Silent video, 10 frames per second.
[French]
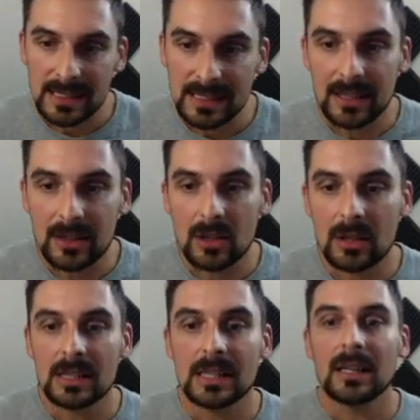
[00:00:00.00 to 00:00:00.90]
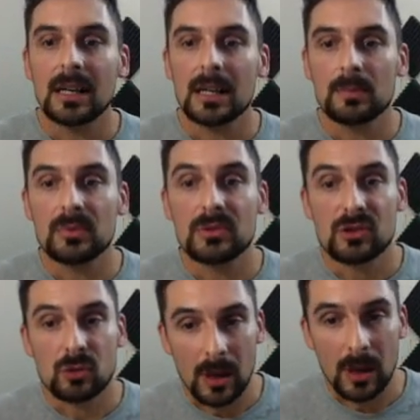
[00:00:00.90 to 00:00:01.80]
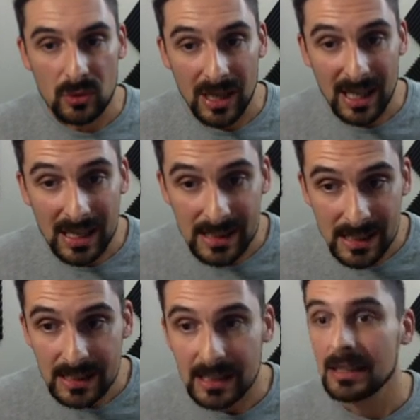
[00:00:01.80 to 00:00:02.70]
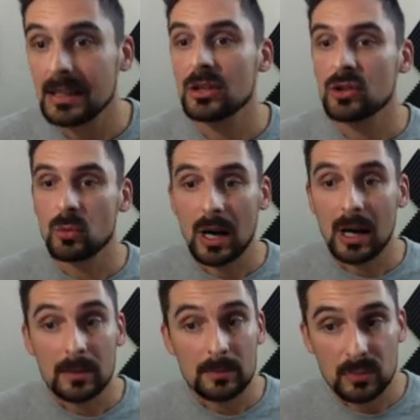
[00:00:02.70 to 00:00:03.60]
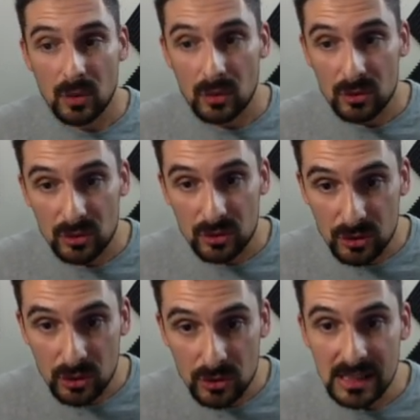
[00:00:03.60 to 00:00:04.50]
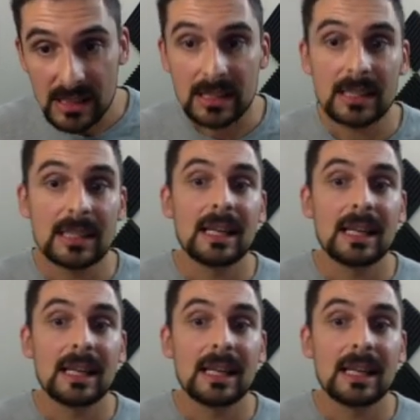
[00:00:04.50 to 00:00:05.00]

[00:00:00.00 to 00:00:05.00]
D'accord Hop, soit pour un titre, soit pour deux titres.